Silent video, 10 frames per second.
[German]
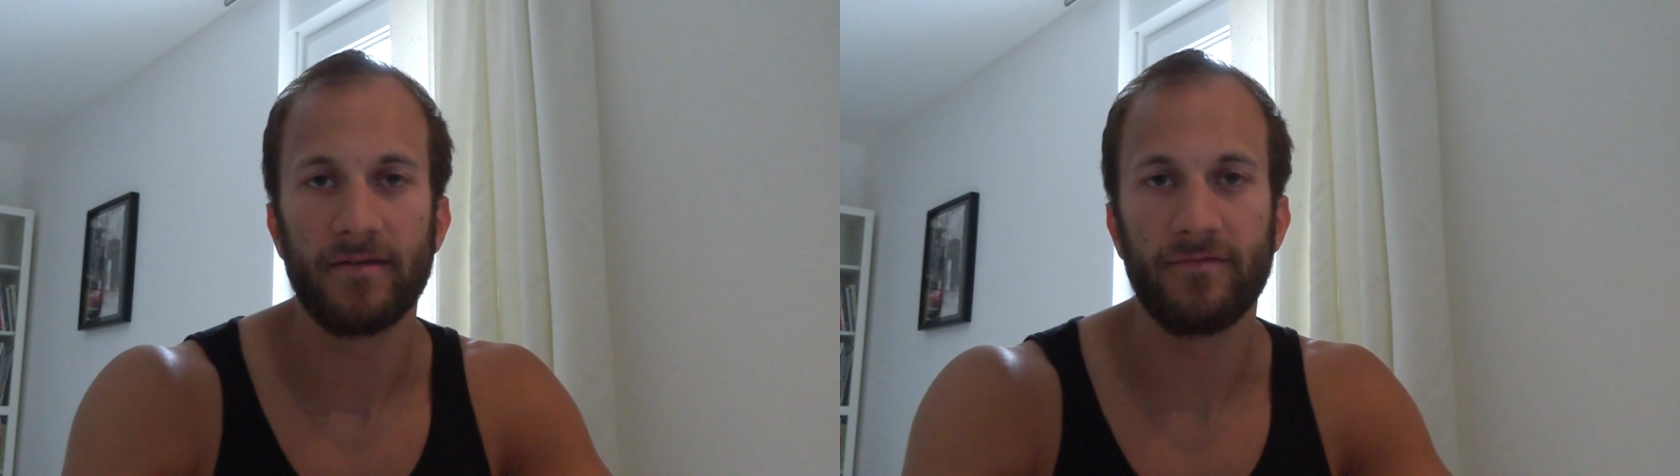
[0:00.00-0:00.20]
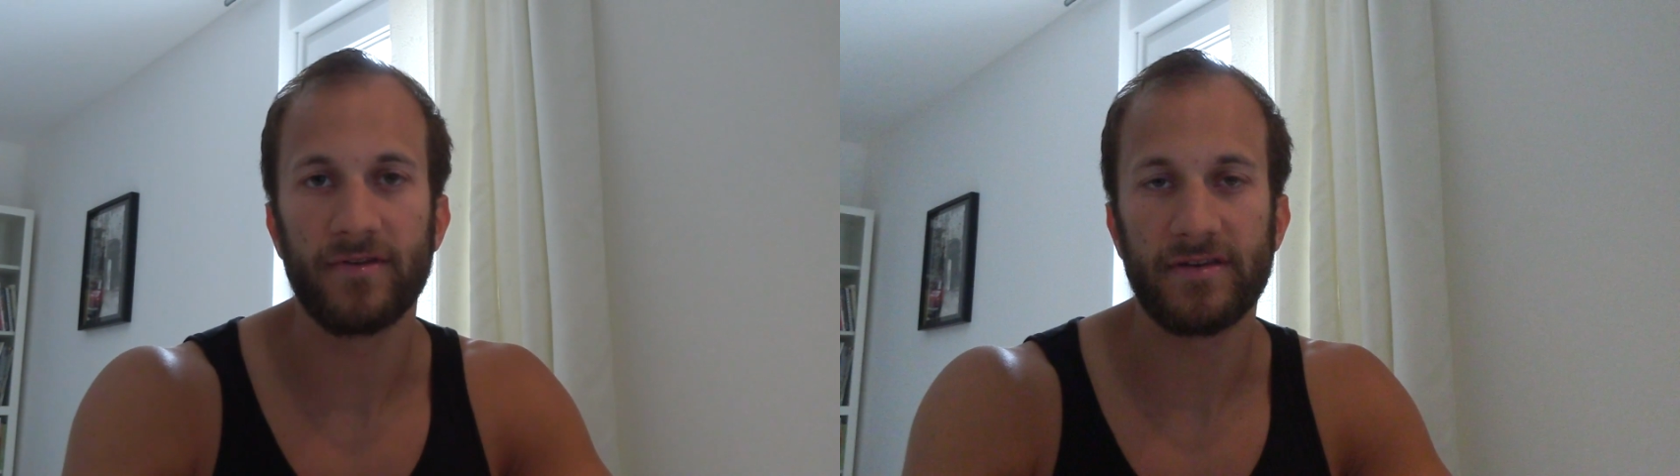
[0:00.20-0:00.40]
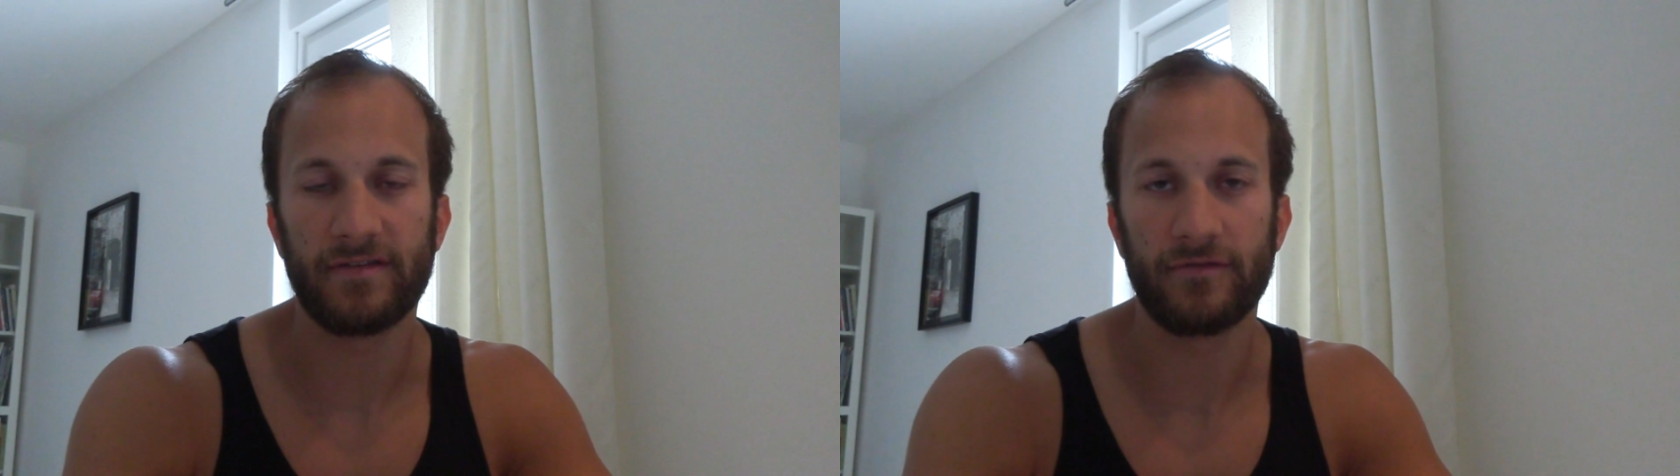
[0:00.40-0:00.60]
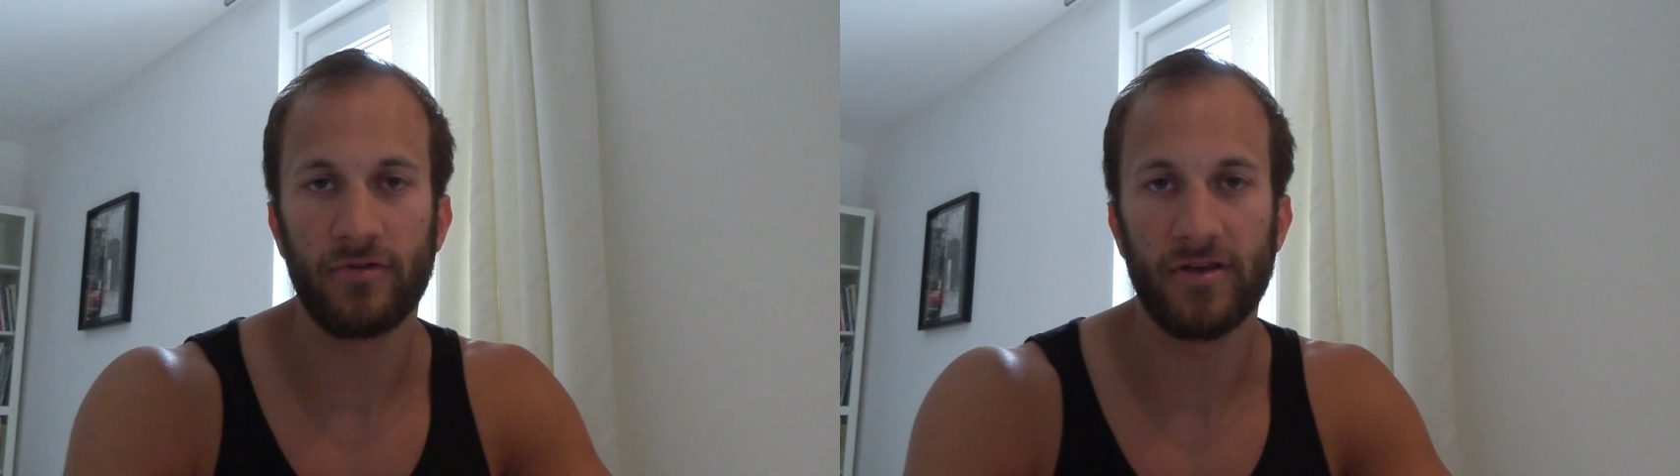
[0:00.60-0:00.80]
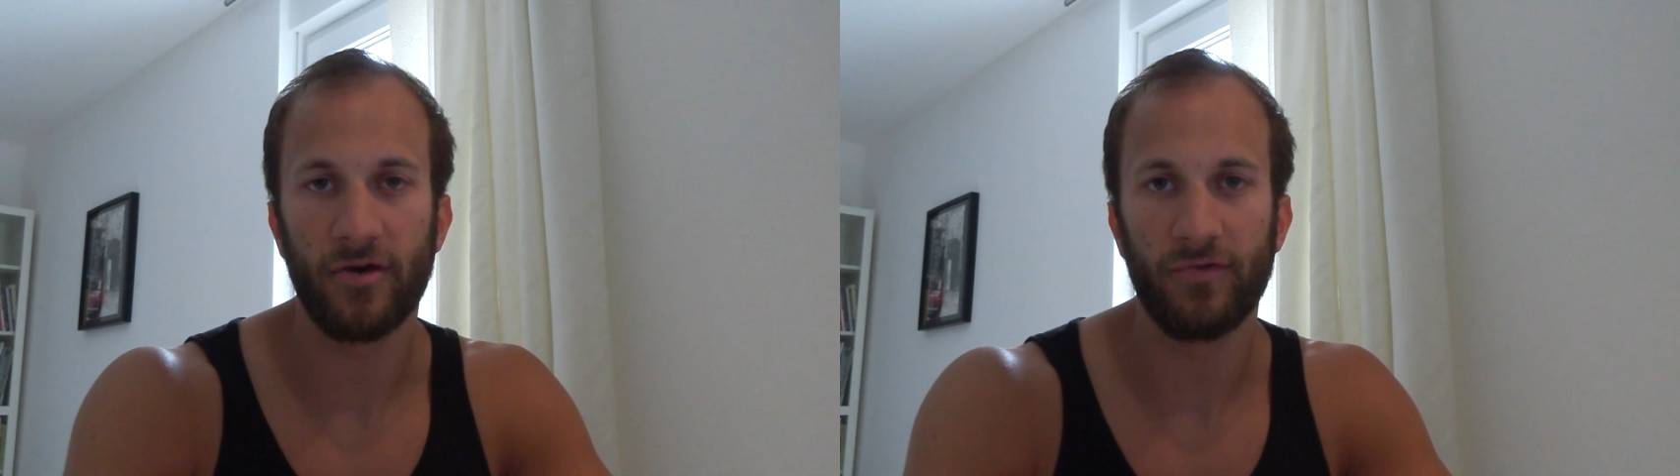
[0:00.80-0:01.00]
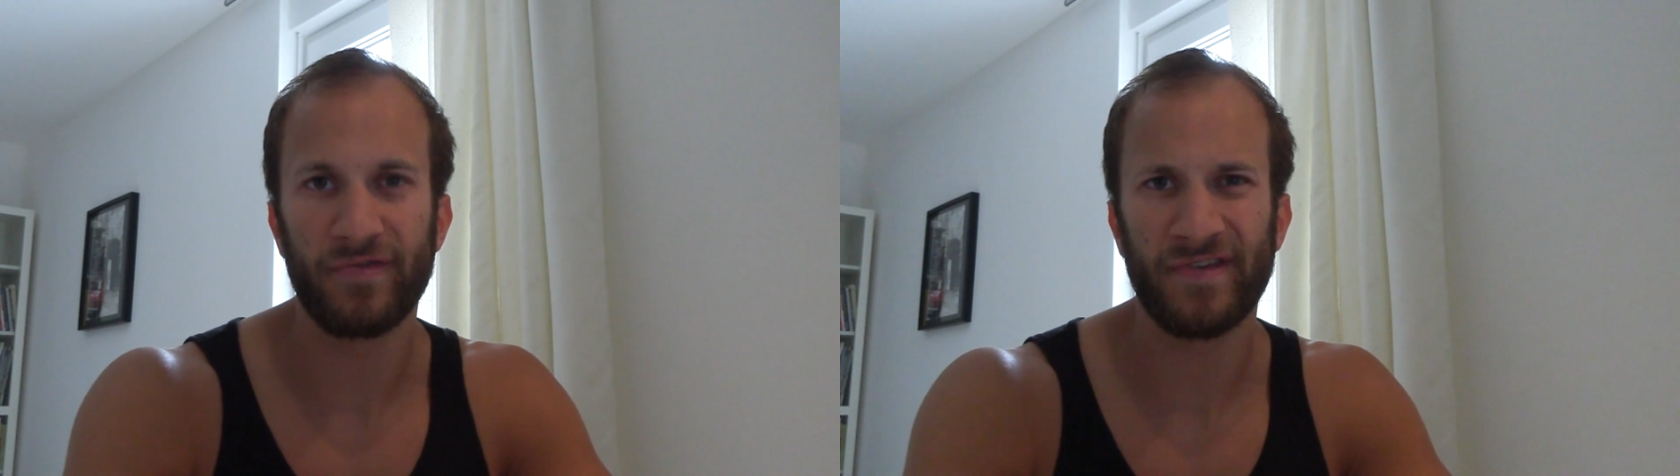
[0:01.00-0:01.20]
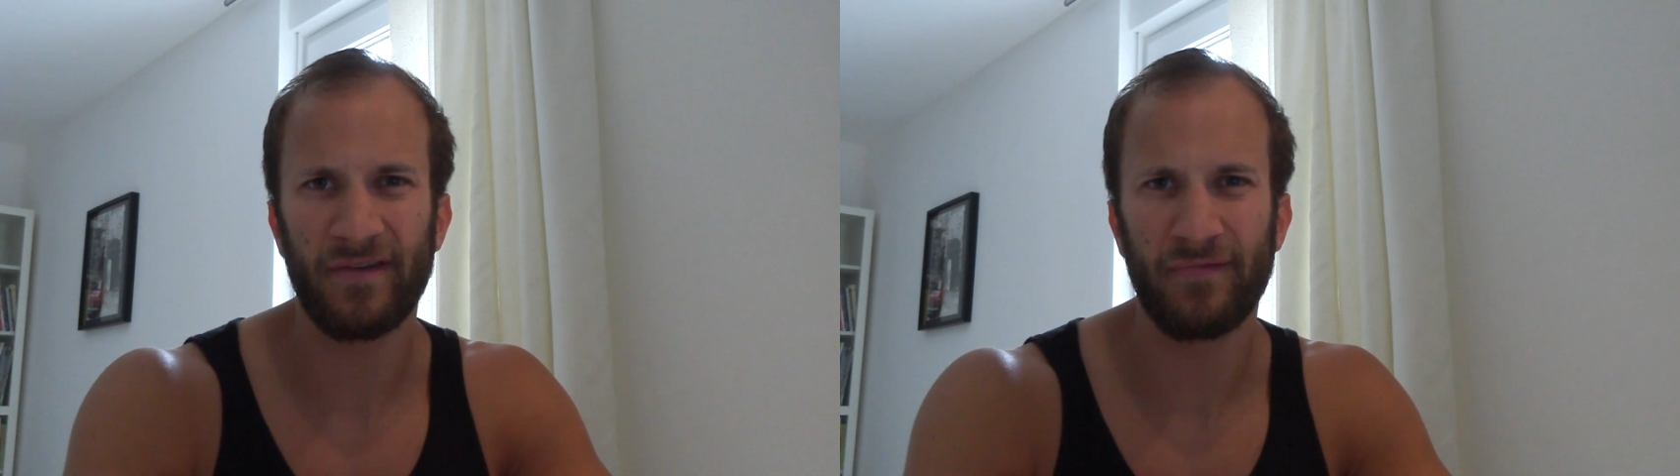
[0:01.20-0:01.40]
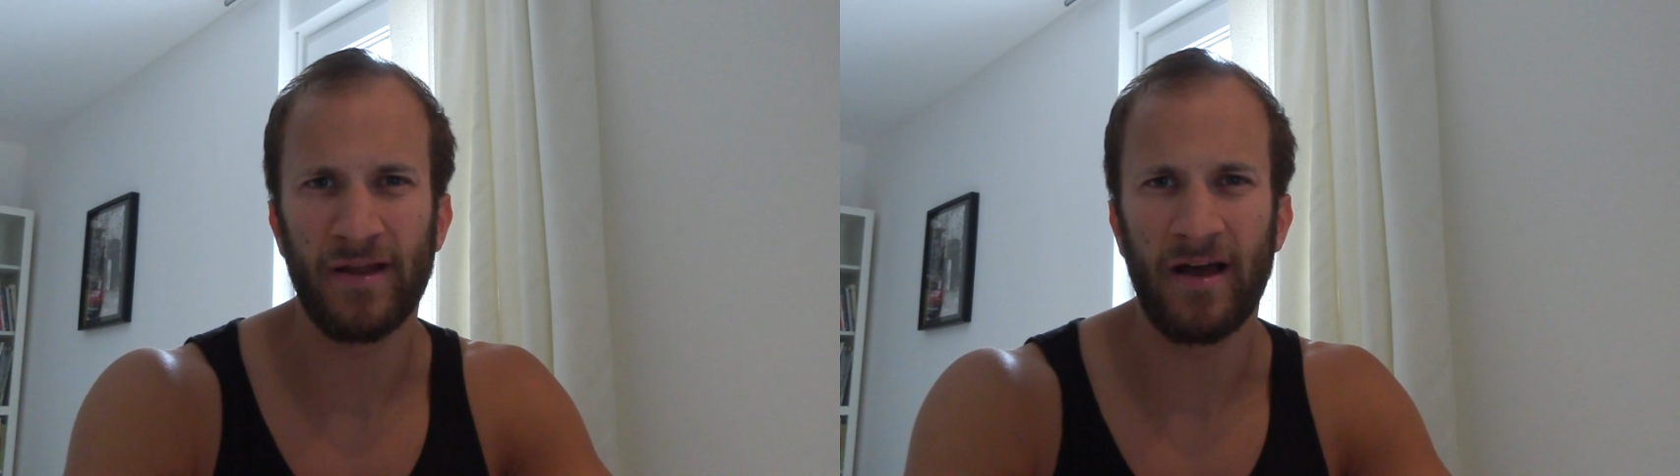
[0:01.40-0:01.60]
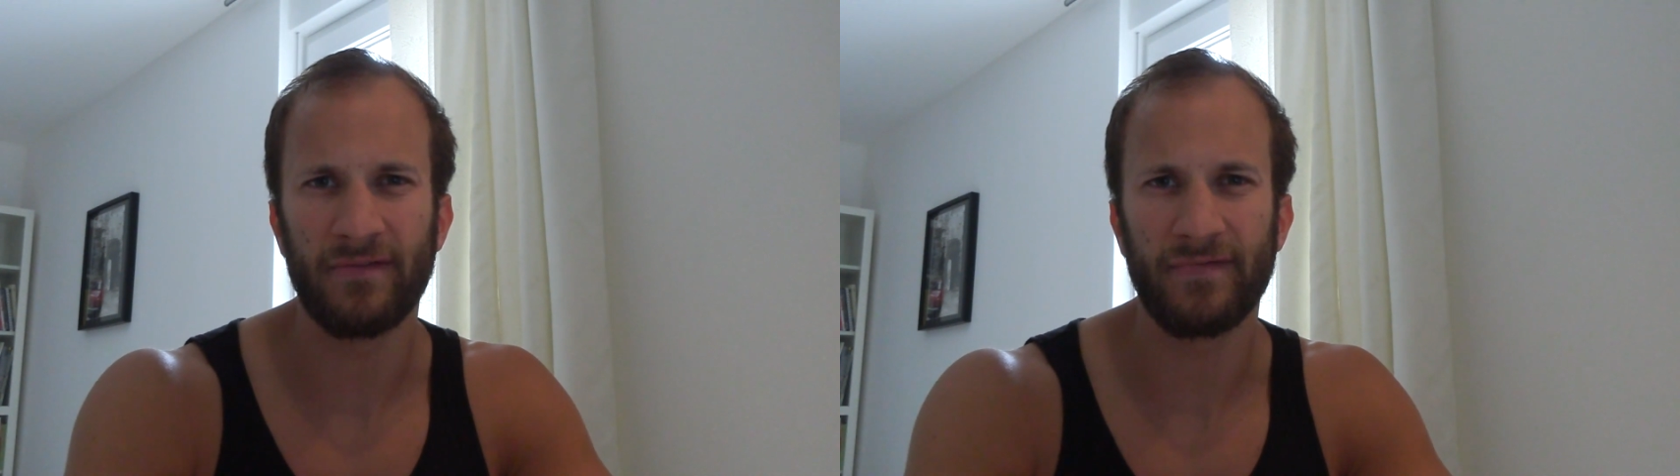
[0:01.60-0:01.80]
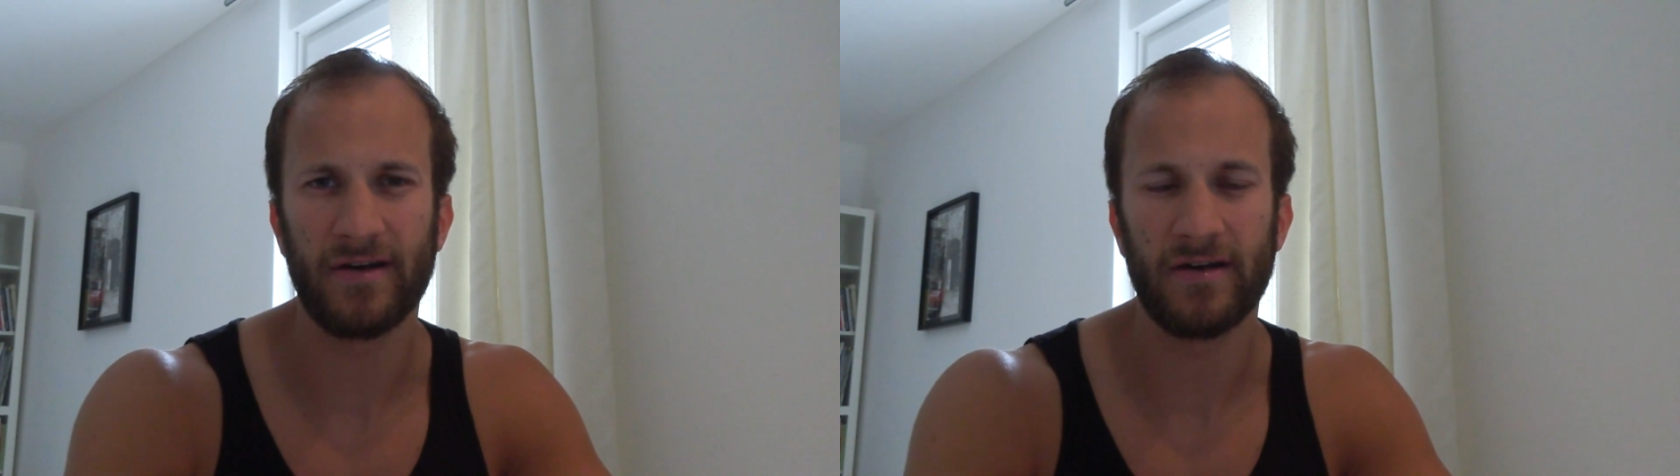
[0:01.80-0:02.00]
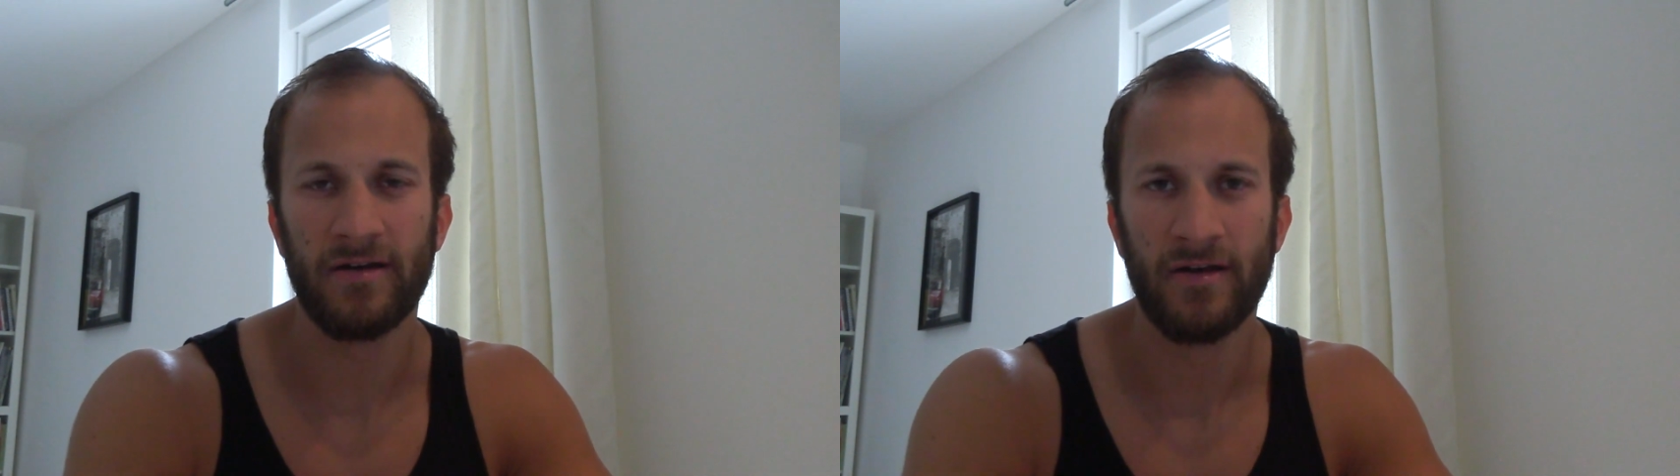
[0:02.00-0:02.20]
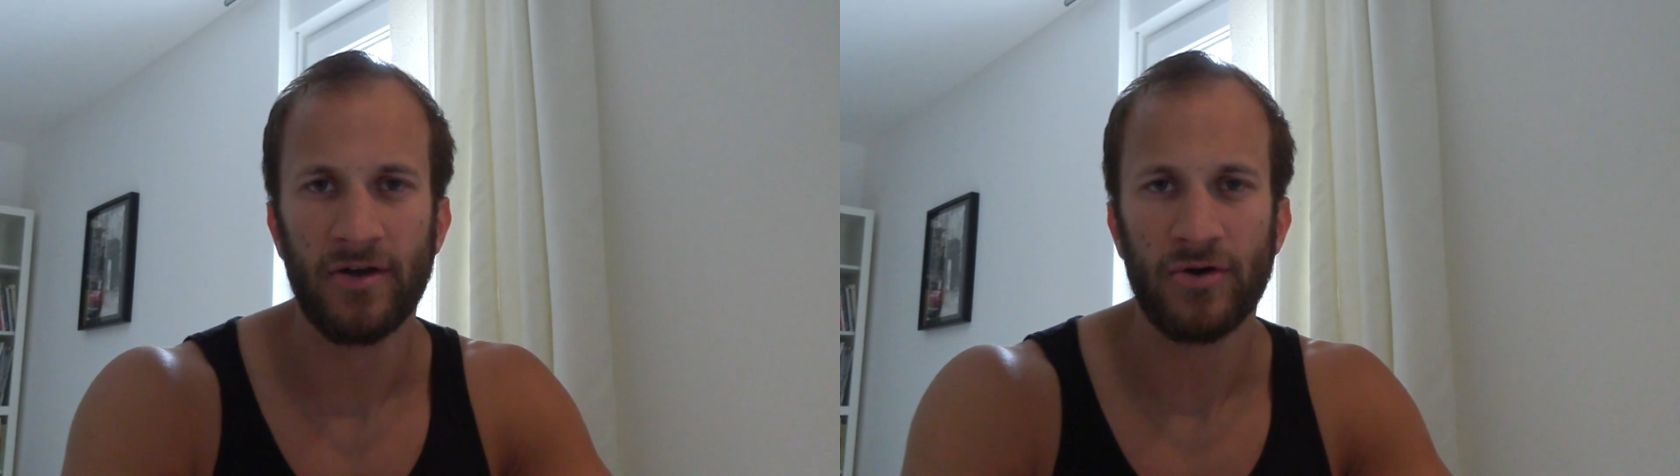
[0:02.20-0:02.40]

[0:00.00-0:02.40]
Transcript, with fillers: Wird das natürlich auch sehr viel einfacher